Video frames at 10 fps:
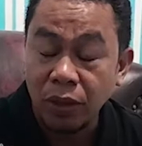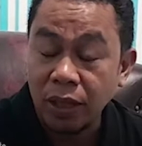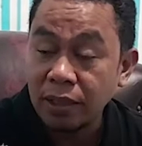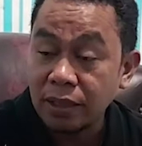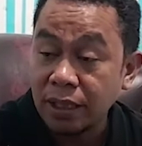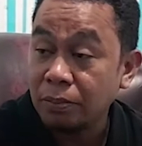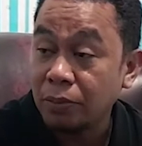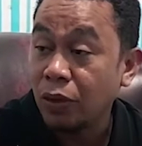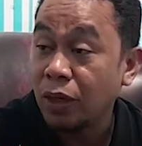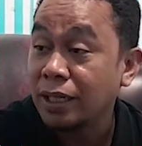sisi peluang,
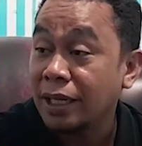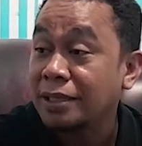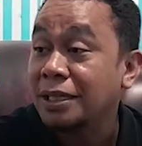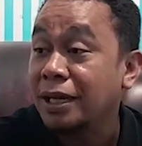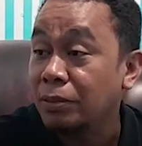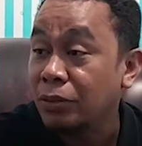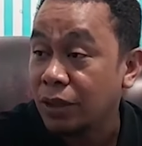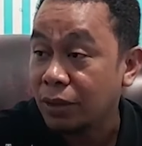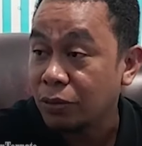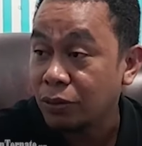saya peluangnya
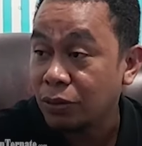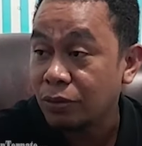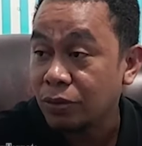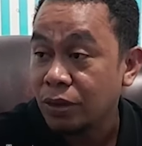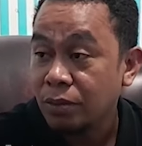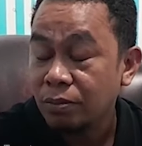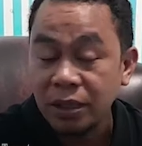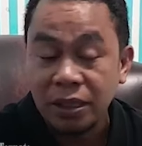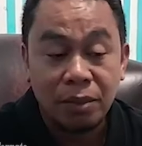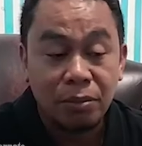kecil mungkin untuk
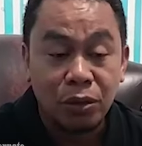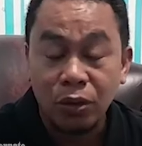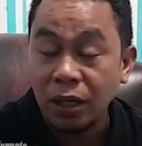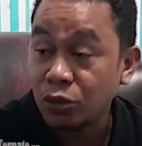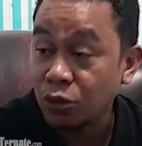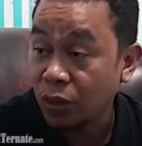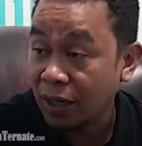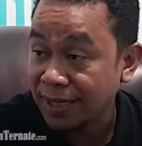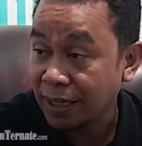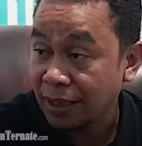bisa mendulang
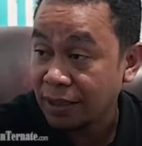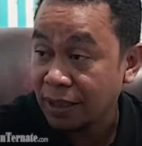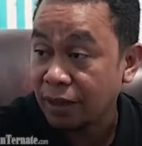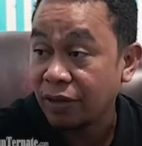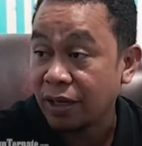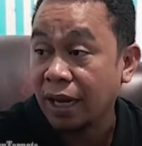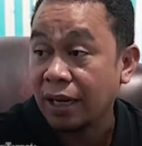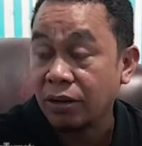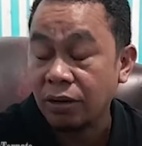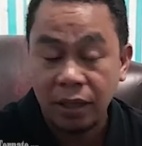suara yang
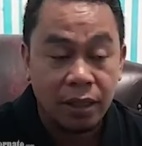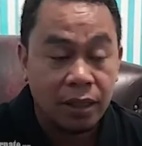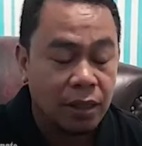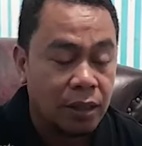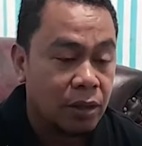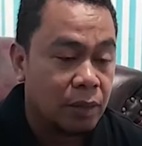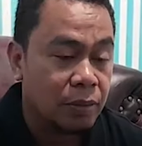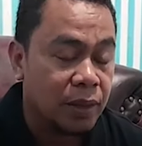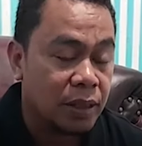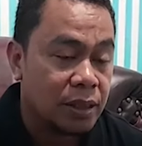signifikan oleh
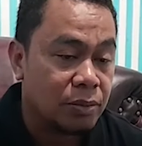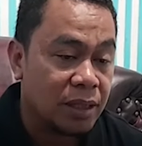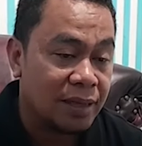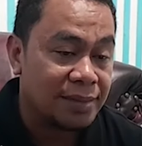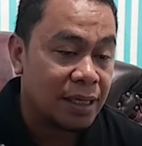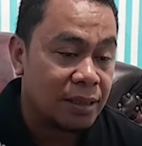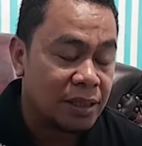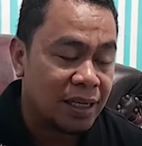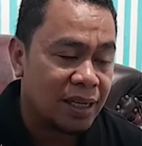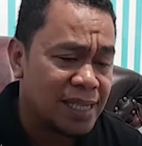DPP.
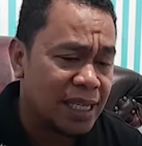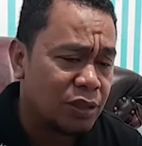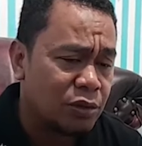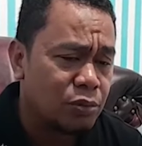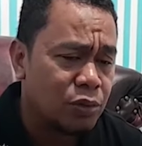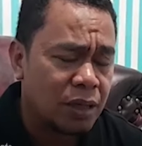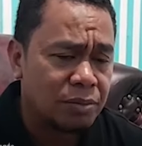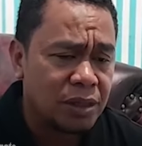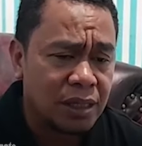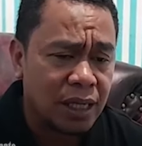Sementara saya kira itu
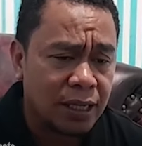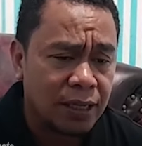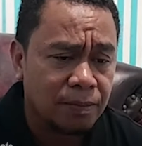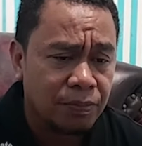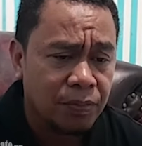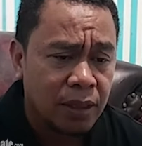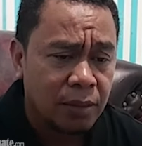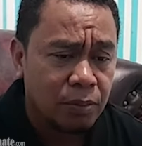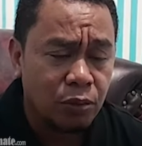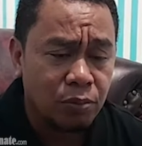bukan menjadi
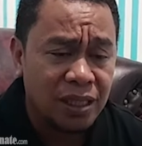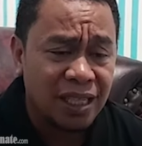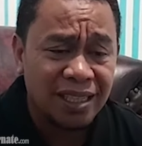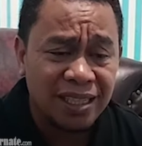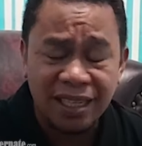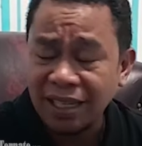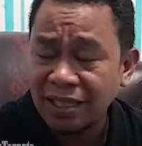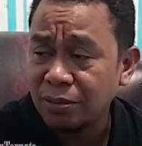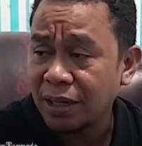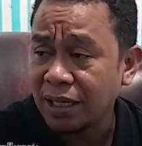belum bisa
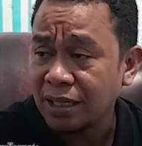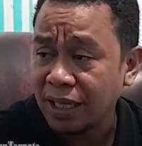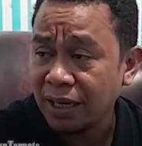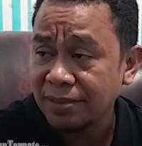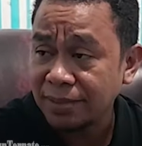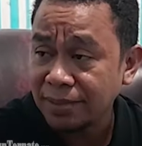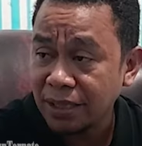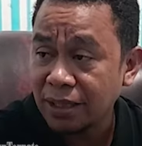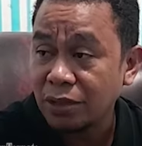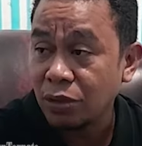dijadikan sebagai
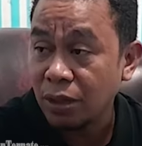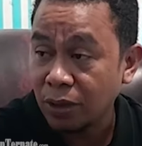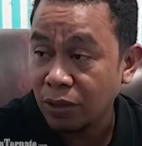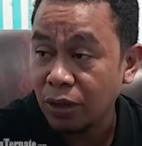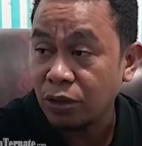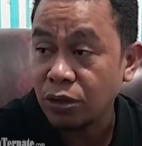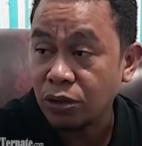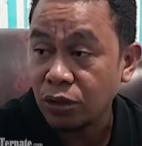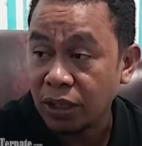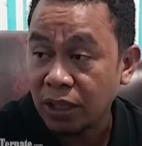standar karena saya sudah
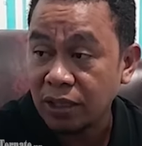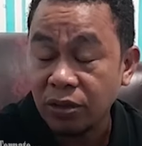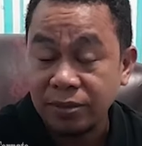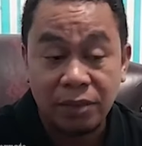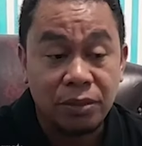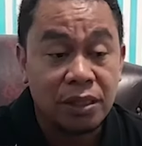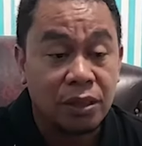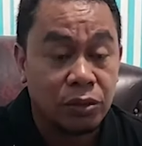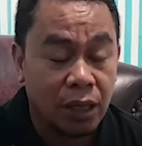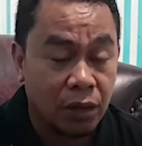melakukan konsolidasi
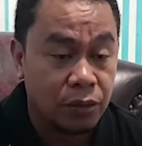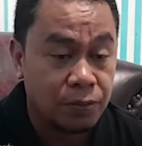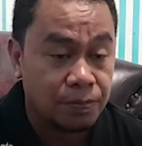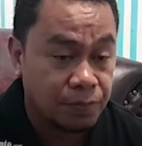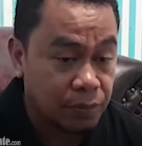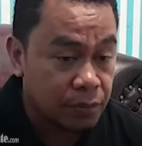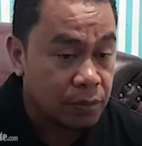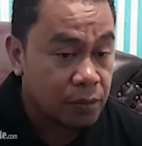kurang lebih satu tahun.